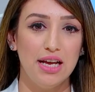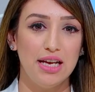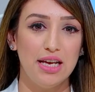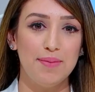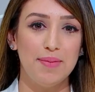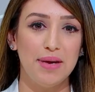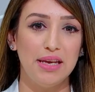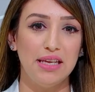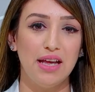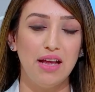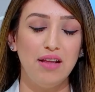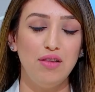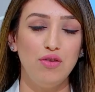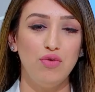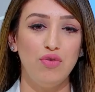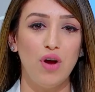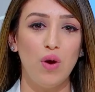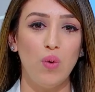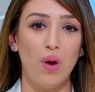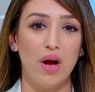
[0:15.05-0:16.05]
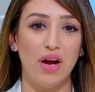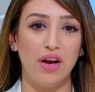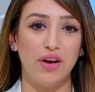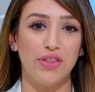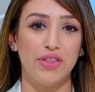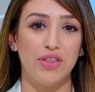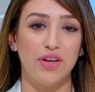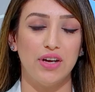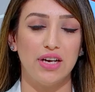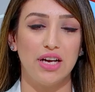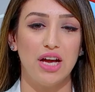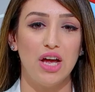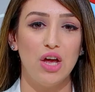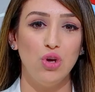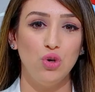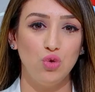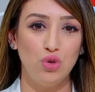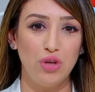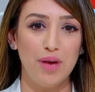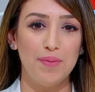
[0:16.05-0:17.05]
لمن يدفع أكثر
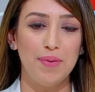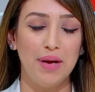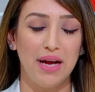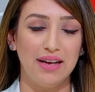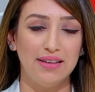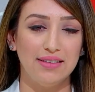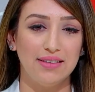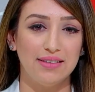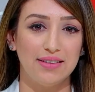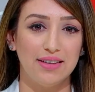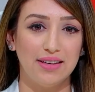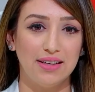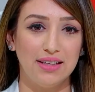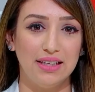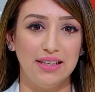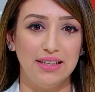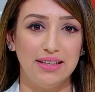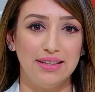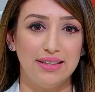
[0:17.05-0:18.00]
نتابع هذا التقرير